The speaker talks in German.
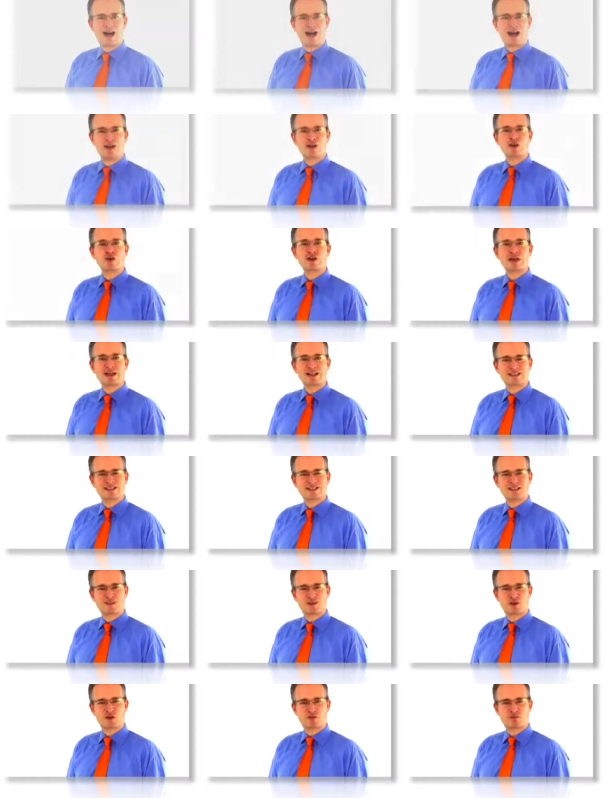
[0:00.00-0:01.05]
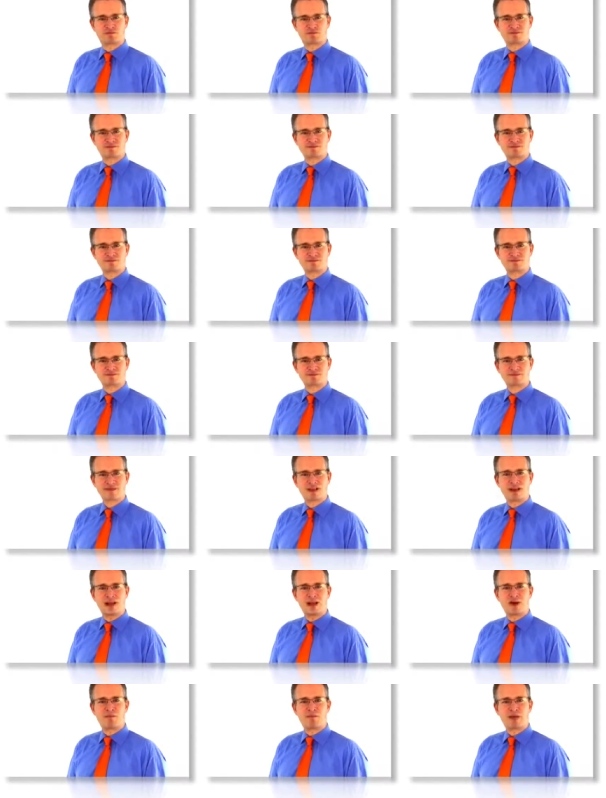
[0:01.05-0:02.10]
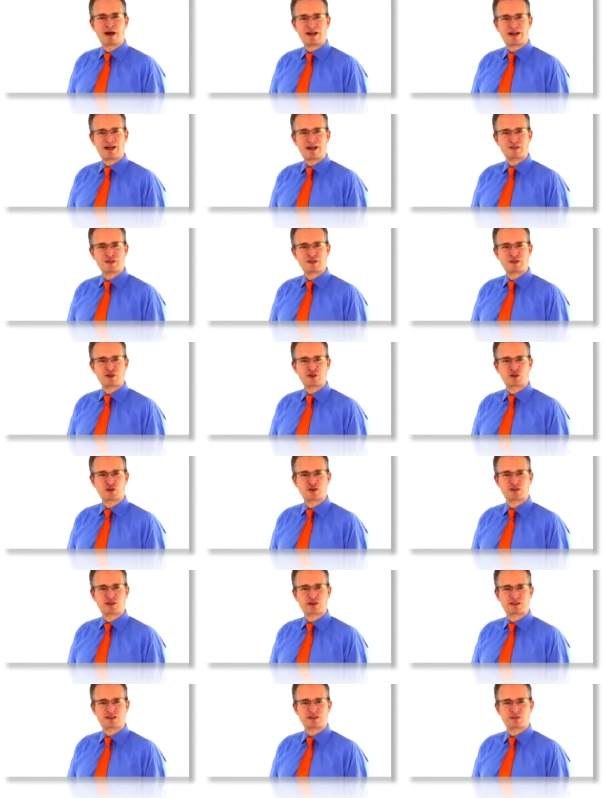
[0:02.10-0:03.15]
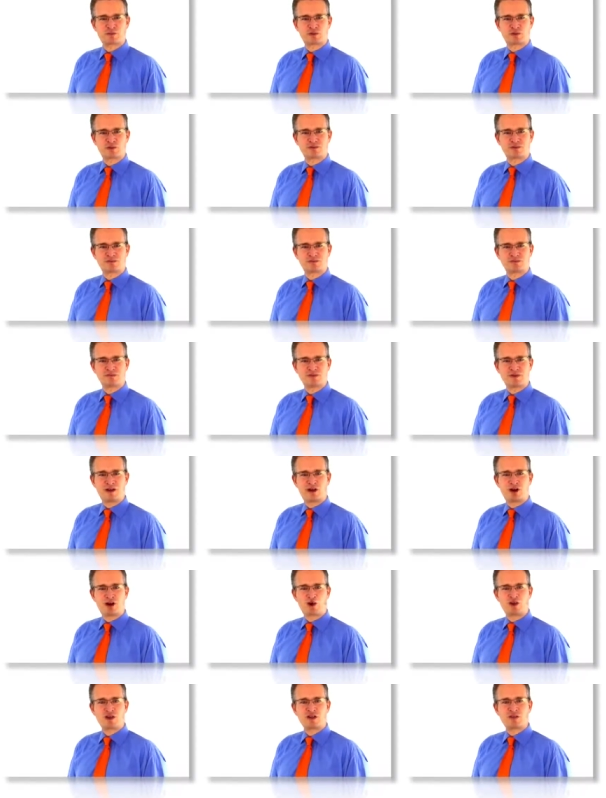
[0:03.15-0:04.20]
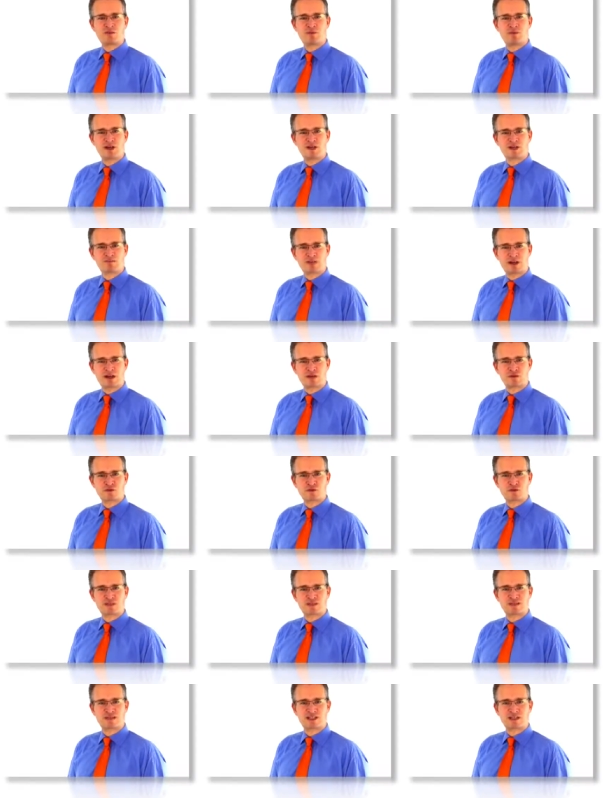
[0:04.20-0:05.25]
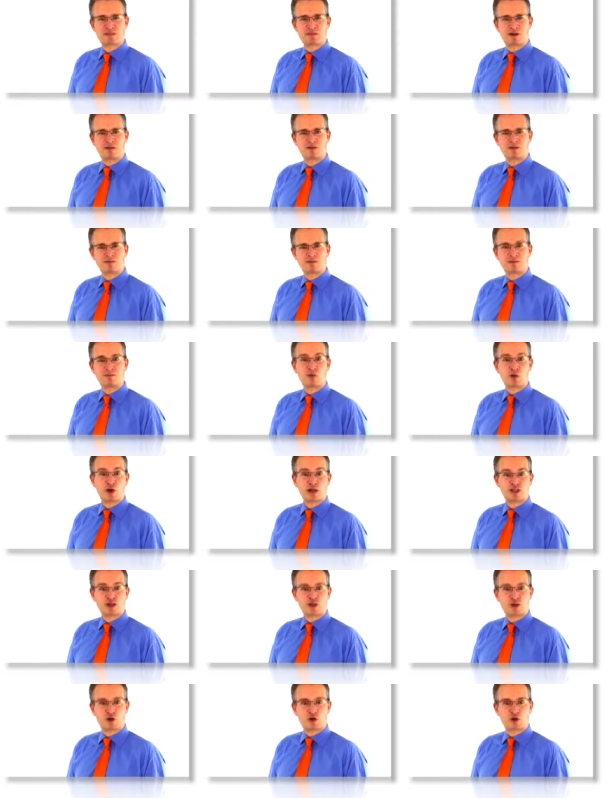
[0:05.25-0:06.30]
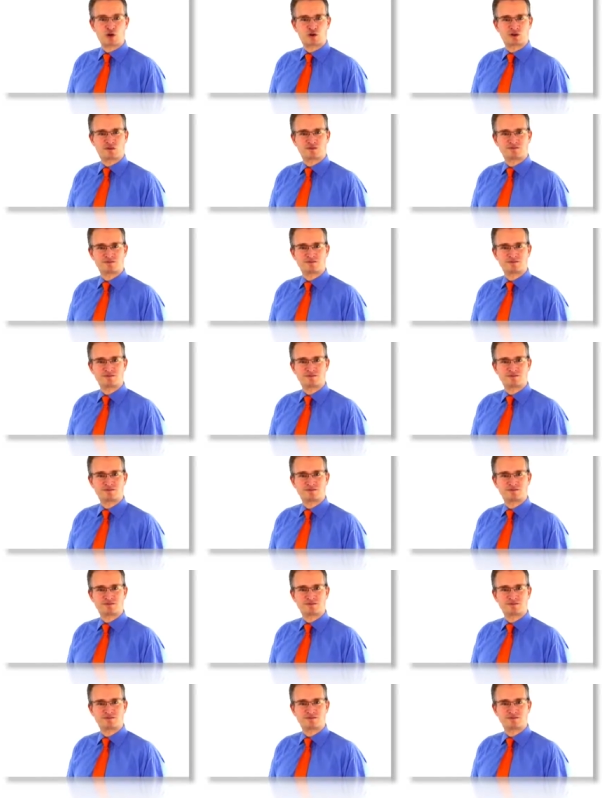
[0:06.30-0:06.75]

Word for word: Hallo und herzlich willkommen. Mein Name ist Dr. Martin Moss und ich bin Experte für das Thema Projektsteuerung.